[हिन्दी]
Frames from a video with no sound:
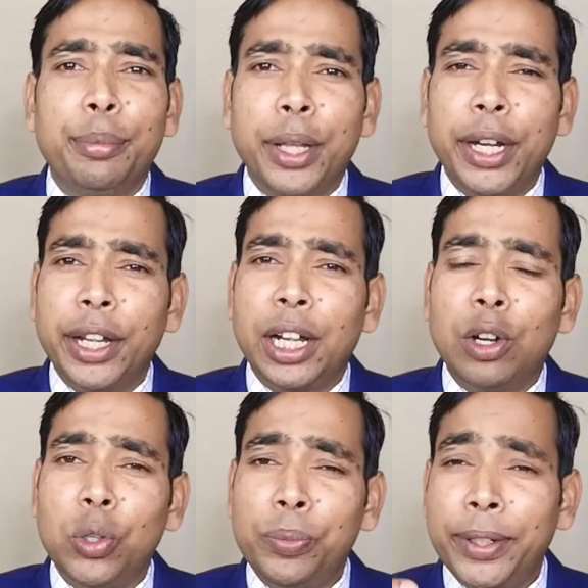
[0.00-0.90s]
मेरे
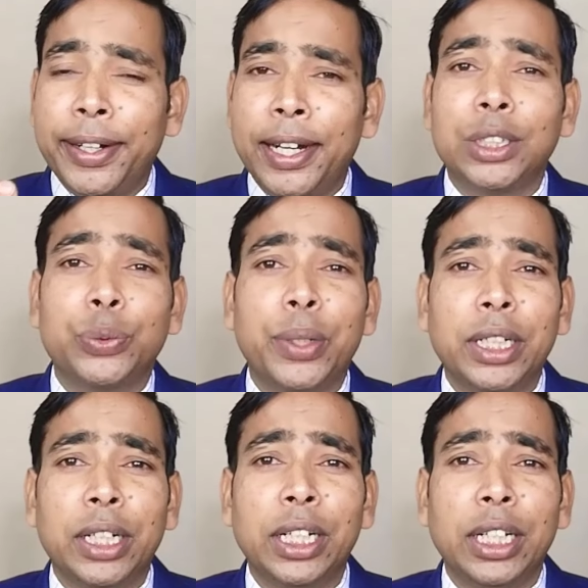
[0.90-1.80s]
अकाउंट में ट्रांसफ़र
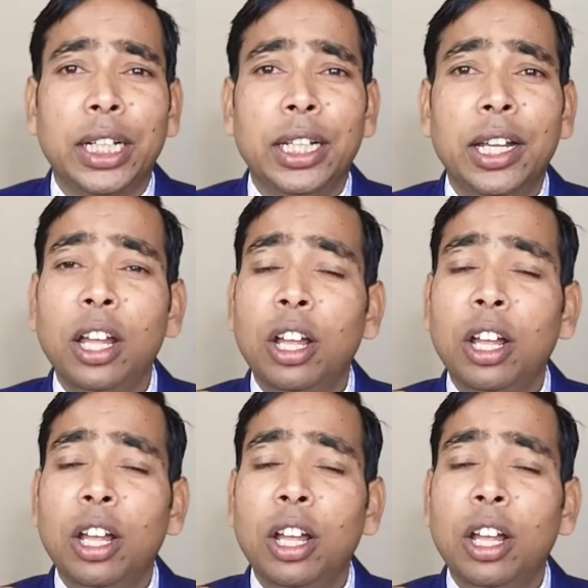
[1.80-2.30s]
करने के लिए